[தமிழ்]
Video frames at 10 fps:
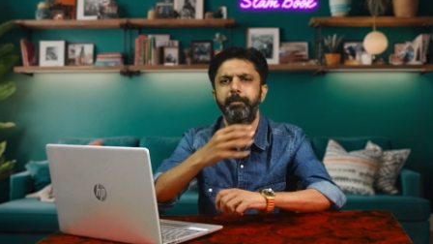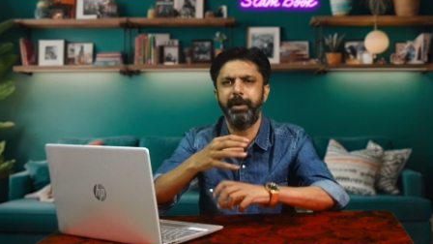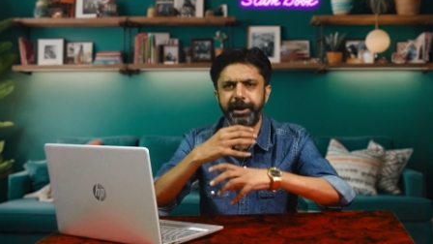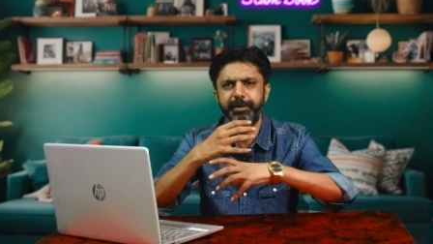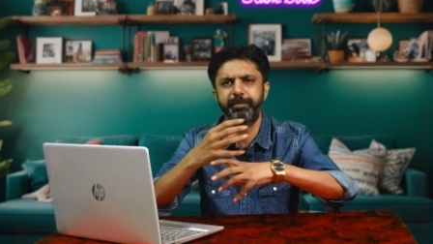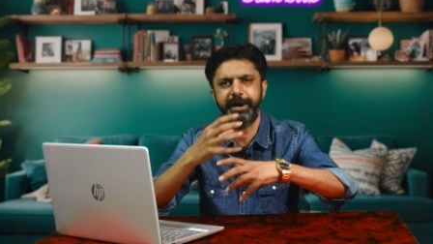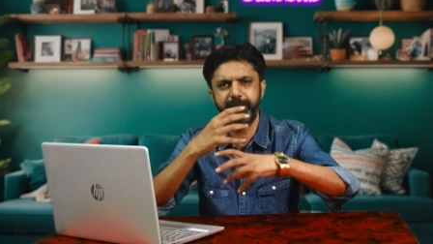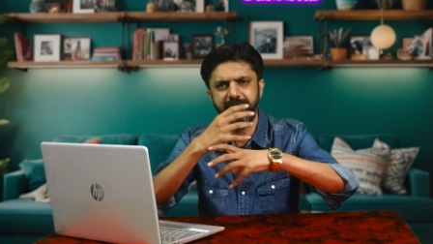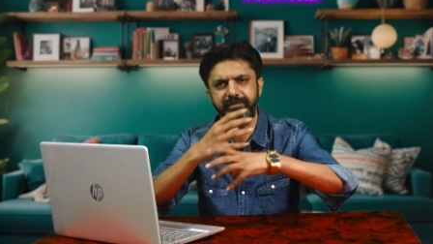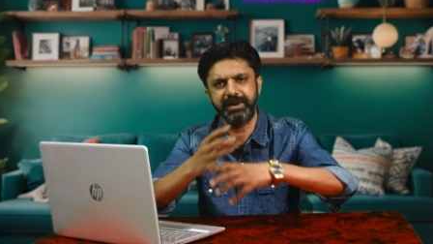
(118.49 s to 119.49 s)
படம்
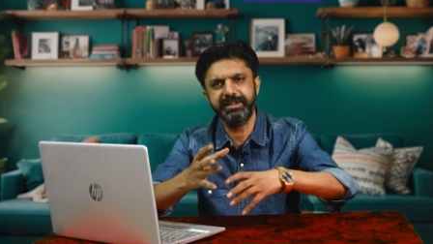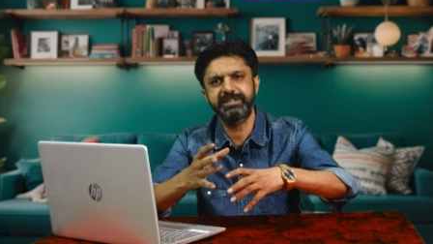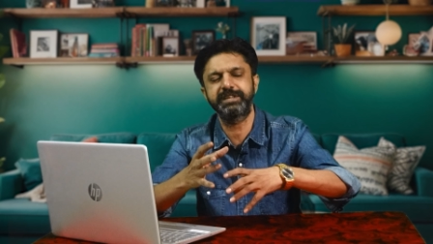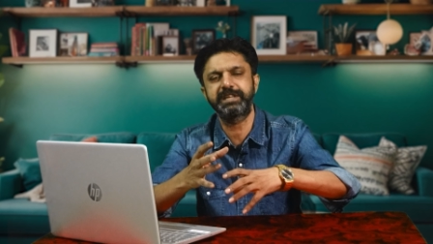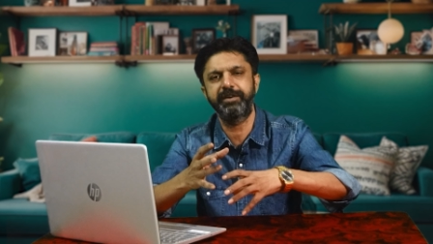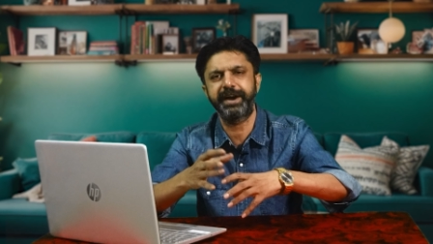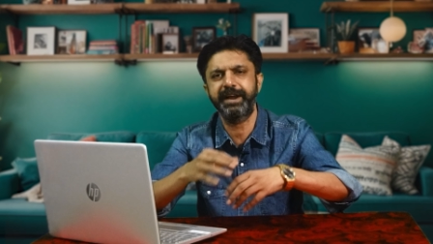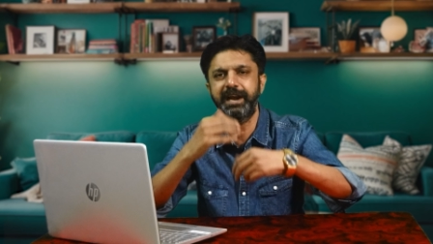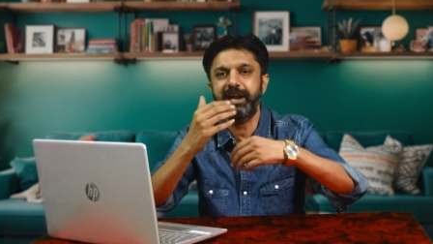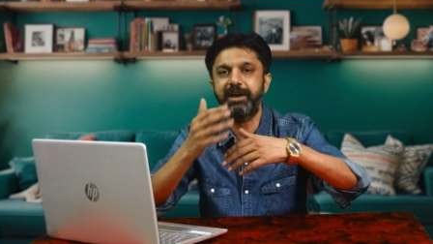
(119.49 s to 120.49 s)
படமா வந்துச்சே தவிர
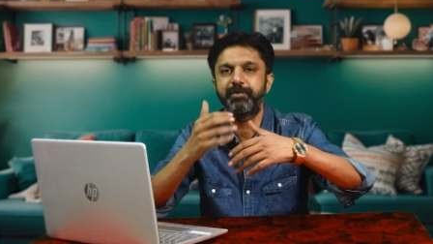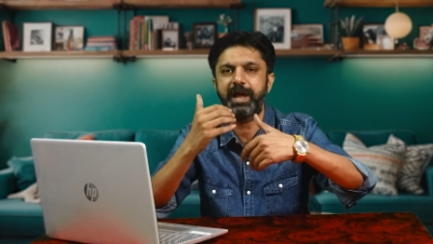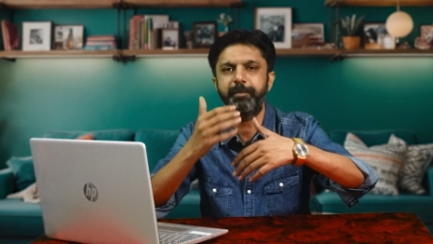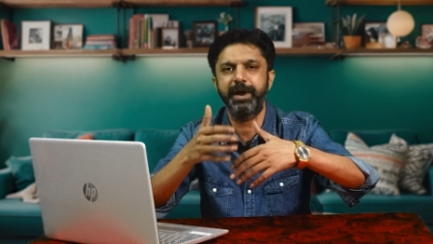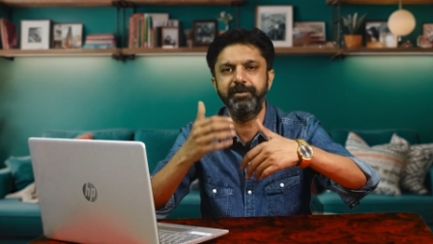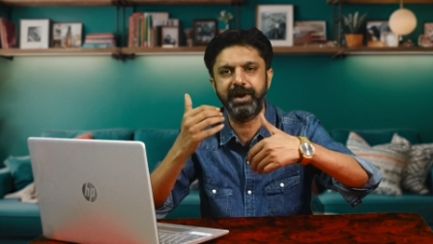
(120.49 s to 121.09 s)
எல்லாம் ஃப்ளாப் ஆகி